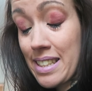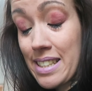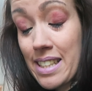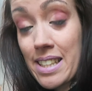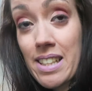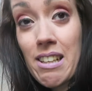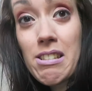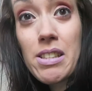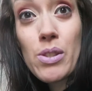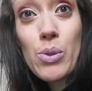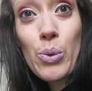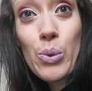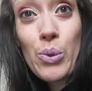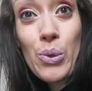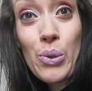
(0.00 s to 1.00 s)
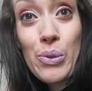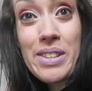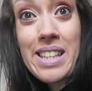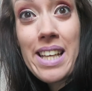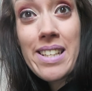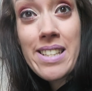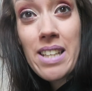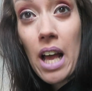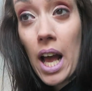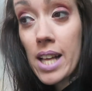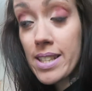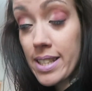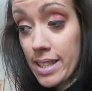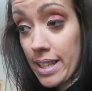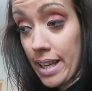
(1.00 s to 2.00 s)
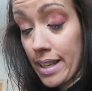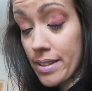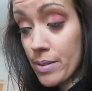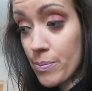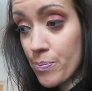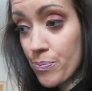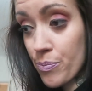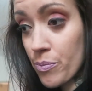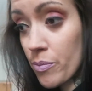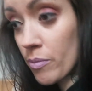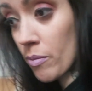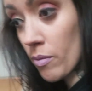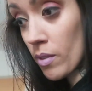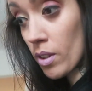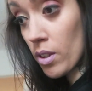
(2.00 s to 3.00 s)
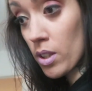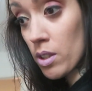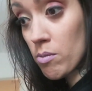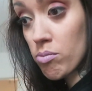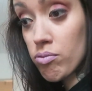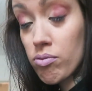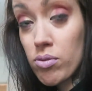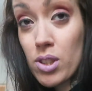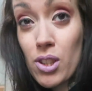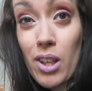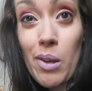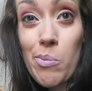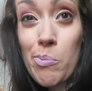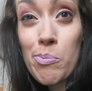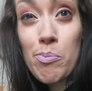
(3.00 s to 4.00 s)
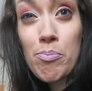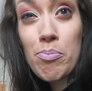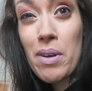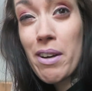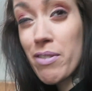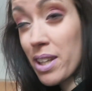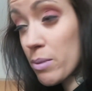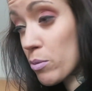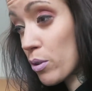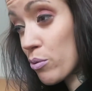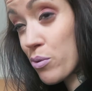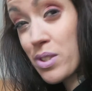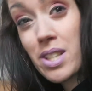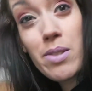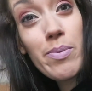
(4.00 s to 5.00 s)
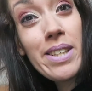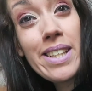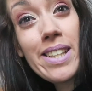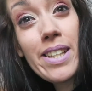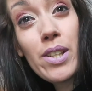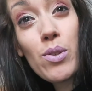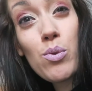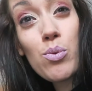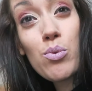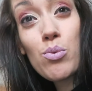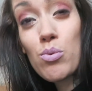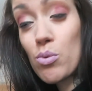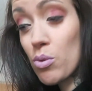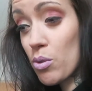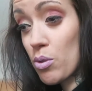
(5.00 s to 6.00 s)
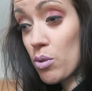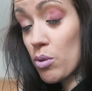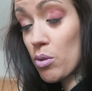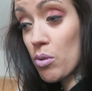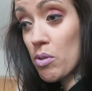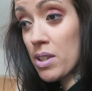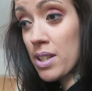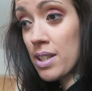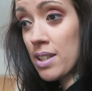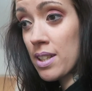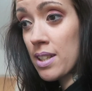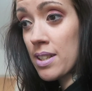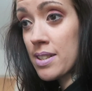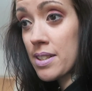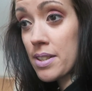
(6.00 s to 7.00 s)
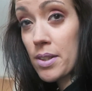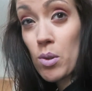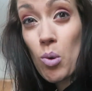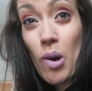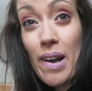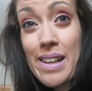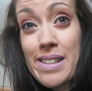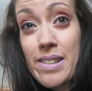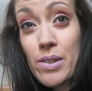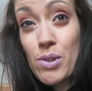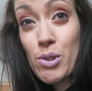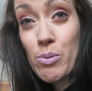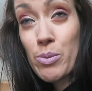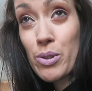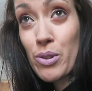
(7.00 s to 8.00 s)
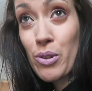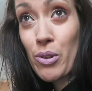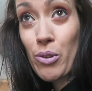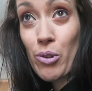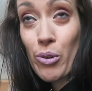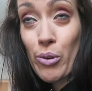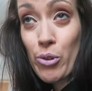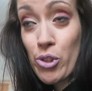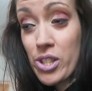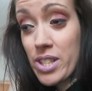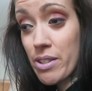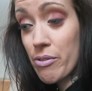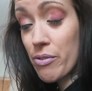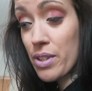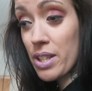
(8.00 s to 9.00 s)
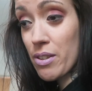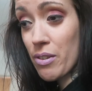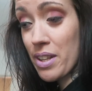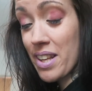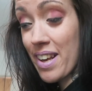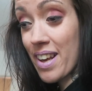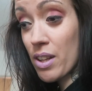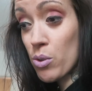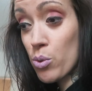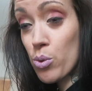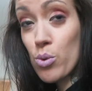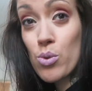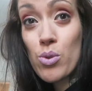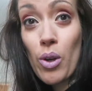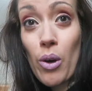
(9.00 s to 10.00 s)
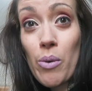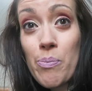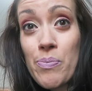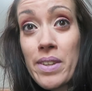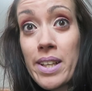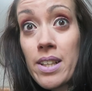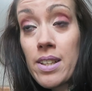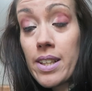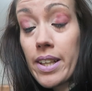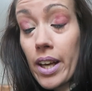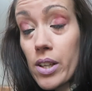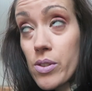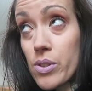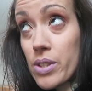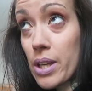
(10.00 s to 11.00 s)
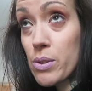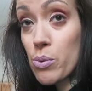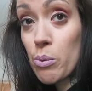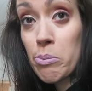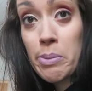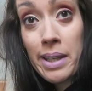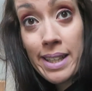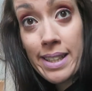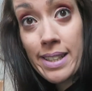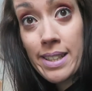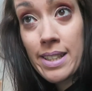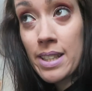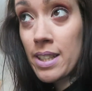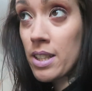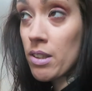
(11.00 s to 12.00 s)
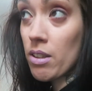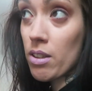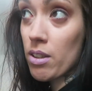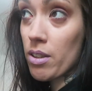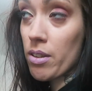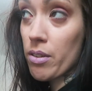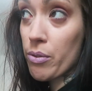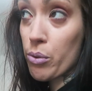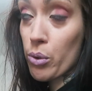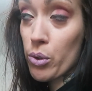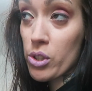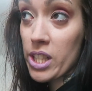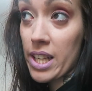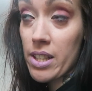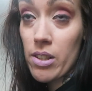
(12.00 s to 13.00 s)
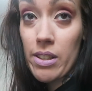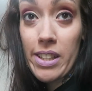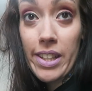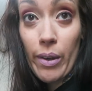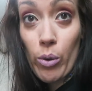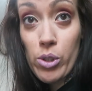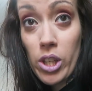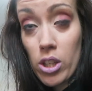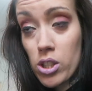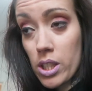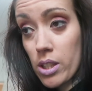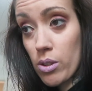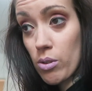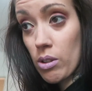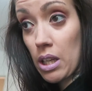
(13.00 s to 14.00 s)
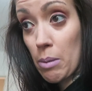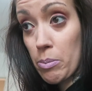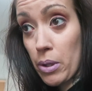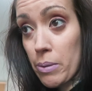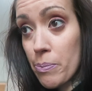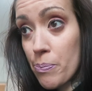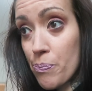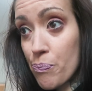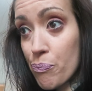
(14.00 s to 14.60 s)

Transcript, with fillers: analyses de tests ADN. Je ne serais pas vraiment vous expliquer et tout. C'était quoi exactement quand, quand, je les ai fait il y a deux ans. Les résultats sont prêts. il euh, faut que j'aille les rechercher euh, là-bas.